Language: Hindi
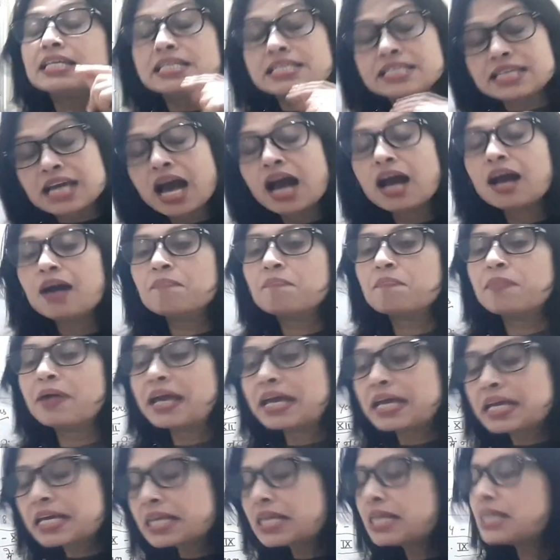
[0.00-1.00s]
यहाँ
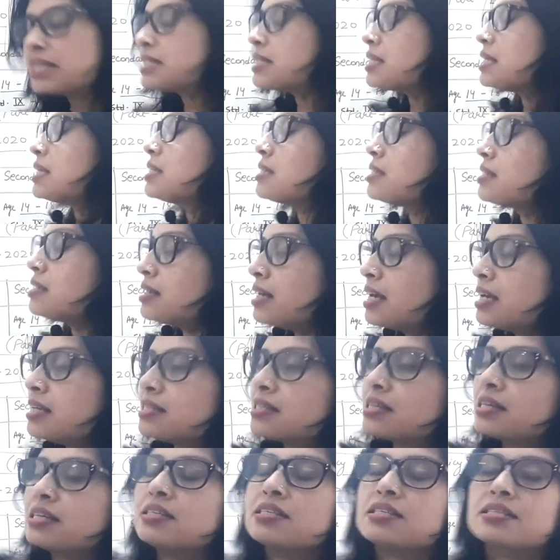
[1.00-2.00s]
पे इस
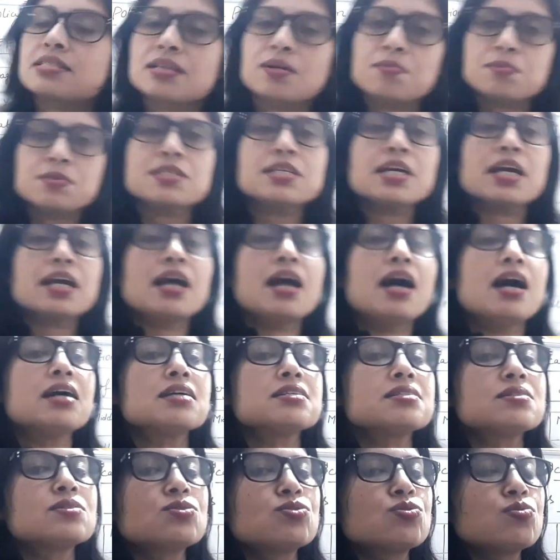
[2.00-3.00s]
स्टेज की सबसे
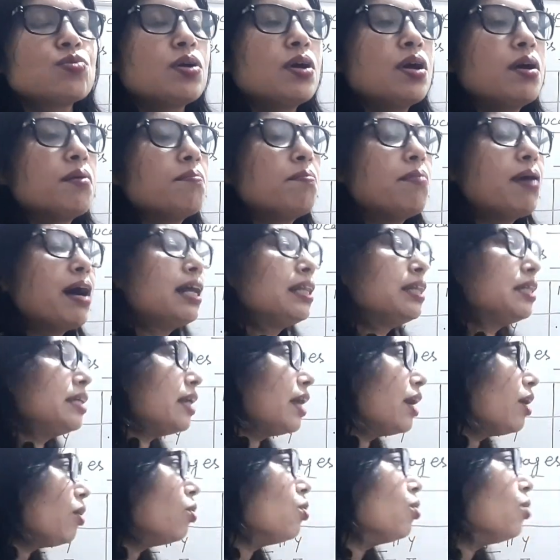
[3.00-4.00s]
खास बात यह